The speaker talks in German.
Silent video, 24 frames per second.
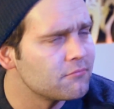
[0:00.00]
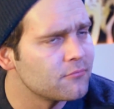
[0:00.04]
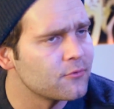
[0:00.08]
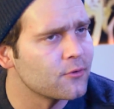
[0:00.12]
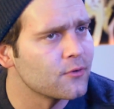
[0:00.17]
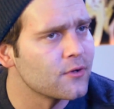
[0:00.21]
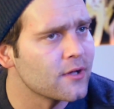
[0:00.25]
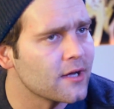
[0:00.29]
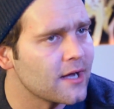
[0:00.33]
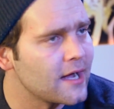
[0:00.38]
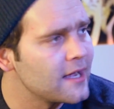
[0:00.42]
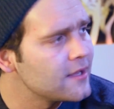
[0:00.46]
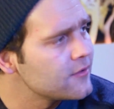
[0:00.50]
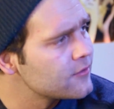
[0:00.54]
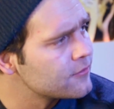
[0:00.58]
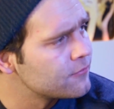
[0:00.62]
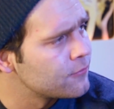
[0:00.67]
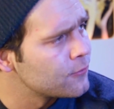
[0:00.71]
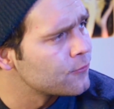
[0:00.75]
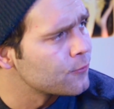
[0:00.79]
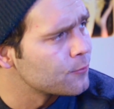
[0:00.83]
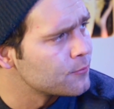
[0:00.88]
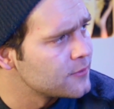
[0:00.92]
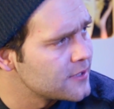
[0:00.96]
so eine Reise
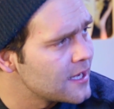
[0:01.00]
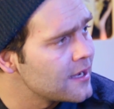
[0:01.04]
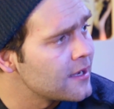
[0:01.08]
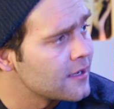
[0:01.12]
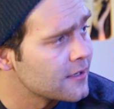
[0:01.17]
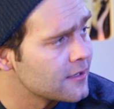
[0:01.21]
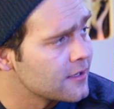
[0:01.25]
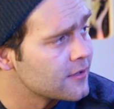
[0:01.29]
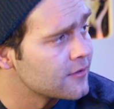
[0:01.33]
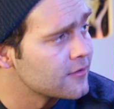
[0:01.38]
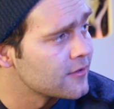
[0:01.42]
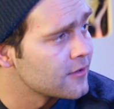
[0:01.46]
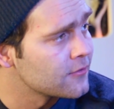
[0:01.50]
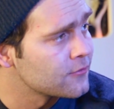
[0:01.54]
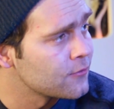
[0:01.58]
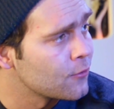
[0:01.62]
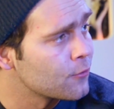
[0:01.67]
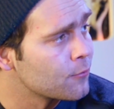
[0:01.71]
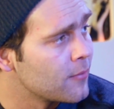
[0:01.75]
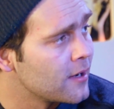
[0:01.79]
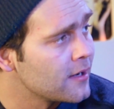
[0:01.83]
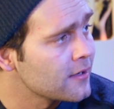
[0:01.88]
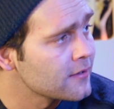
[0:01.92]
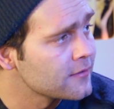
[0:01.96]
von so einem Jahr, die dieser
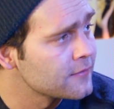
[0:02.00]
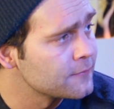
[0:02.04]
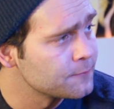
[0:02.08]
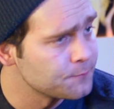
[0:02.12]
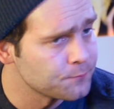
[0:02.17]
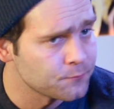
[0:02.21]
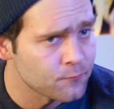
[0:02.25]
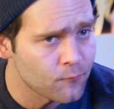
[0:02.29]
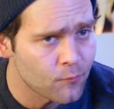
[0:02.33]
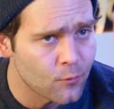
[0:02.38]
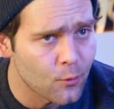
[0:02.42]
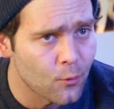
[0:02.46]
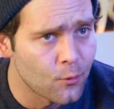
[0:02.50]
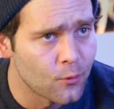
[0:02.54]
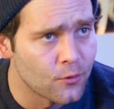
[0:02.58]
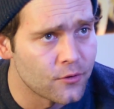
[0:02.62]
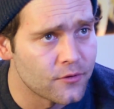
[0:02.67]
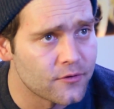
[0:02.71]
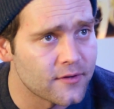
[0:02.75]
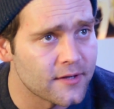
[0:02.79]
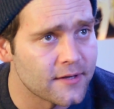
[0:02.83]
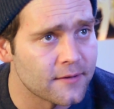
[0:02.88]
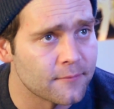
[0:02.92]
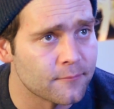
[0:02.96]
Song macht.
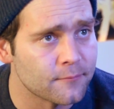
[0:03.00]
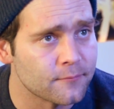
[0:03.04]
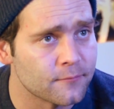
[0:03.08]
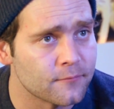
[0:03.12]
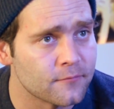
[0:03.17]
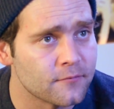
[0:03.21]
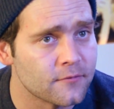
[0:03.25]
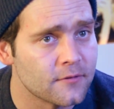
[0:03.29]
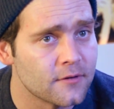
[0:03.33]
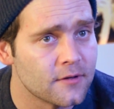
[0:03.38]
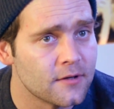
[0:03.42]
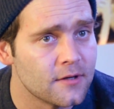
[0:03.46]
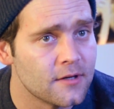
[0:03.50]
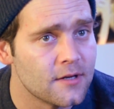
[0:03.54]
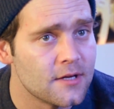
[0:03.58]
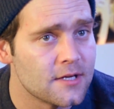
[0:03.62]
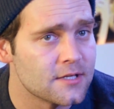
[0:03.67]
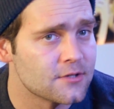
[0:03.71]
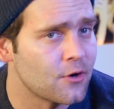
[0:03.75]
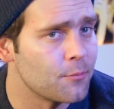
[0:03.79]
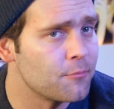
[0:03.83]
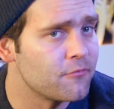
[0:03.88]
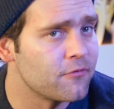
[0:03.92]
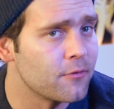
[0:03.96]
Und ähm,
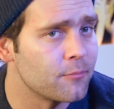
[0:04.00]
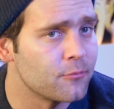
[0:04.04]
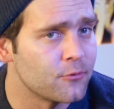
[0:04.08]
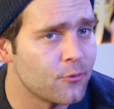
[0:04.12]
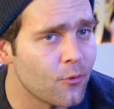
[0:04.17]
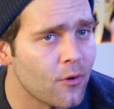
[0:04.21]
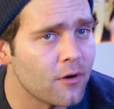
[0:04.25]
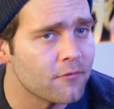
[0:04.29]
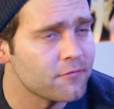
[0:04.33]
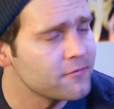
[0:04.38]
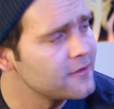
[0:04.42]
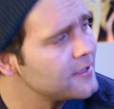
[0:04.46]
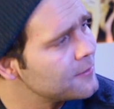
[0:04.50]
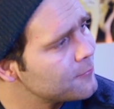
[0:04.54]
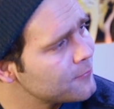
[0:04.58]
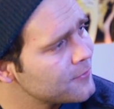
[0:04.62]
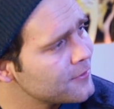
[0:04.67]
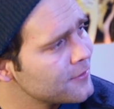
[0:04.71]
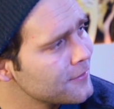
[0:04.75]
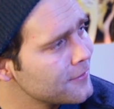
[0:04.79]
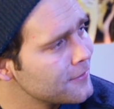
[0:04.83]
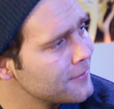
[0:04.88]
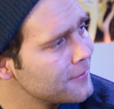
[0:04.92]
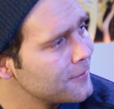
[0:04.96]
ich komme vom Dorf eben,
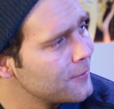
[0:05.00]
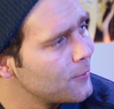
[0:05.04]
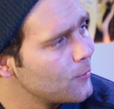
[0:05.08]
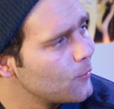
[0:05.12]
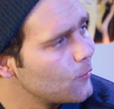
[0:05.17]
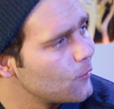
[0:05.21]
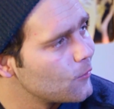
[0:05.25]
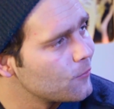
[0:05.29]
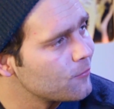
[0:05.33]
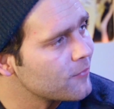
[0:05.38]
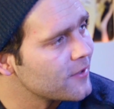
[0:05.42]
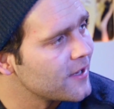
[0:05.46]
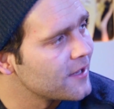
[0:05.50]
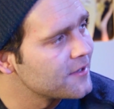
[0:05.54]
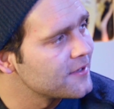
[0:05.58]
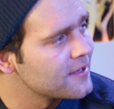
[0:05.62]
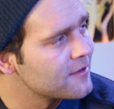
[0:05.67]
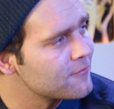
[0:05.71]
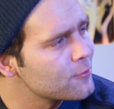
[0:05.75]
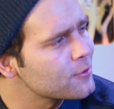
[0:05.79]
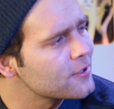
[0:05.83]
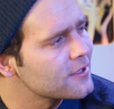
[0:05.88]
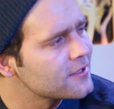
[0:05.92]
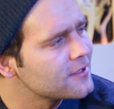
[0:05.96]
ne? Und man hatte
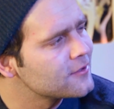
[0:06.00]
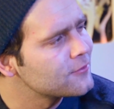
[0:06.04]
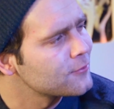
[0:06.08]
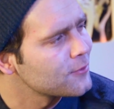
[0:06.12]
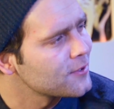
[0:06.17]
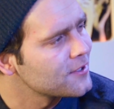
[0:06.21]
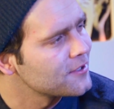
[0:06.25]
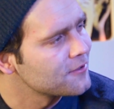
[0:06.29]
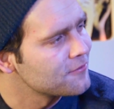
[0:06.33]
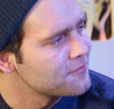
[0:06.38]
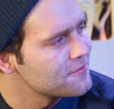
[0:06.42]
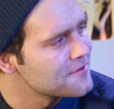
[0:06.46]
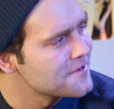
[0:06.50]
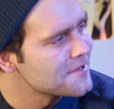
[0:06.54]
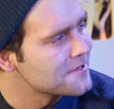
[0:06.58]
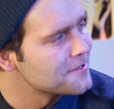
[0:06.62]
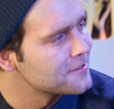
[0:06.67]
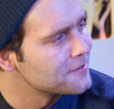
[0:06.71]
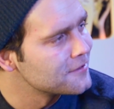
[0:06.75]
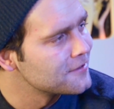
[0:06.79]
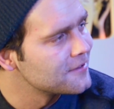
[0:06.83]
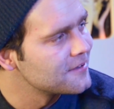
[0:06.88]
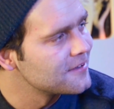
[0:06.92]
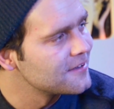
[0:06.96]
ja wirklich nicht so richtig
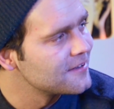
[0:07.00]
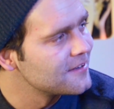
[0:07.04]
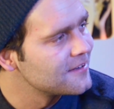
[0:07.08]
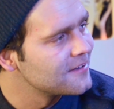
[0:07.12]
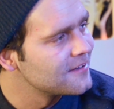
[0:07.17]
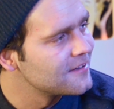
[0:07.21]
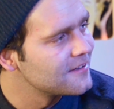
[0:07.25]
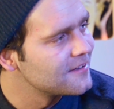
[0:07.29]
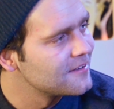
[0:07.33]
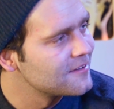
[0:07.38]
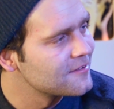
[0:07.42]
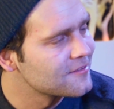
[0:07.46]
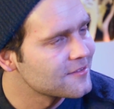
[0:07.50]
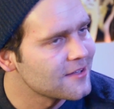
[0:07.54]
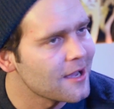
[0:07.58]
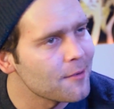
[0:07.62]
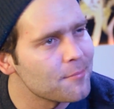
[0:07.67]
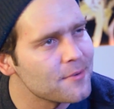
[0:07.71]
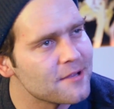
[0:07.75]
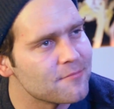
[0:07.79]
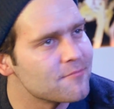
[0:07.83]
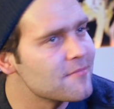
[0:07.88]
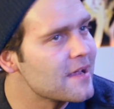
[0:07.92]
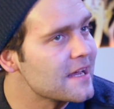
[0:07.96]
viel. Es
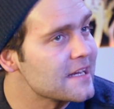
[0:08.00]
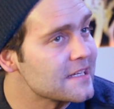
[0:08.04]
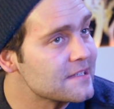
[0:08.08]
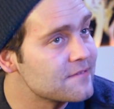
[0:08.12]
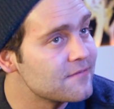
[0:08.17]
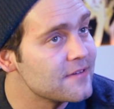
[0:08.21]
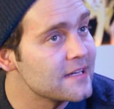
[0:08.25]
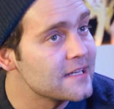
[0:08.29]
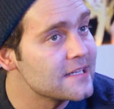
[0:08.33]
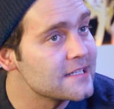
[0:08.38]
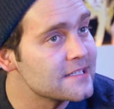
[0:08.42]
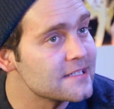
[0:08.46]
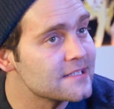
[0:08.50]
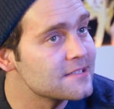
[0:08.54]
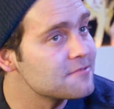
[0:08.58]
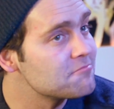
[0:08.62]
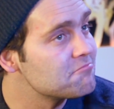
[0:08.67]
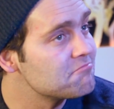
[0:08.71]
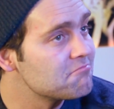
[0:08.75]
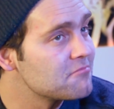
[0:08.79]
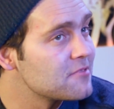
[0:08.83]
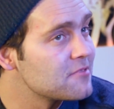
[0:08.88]
gab eben echt wenig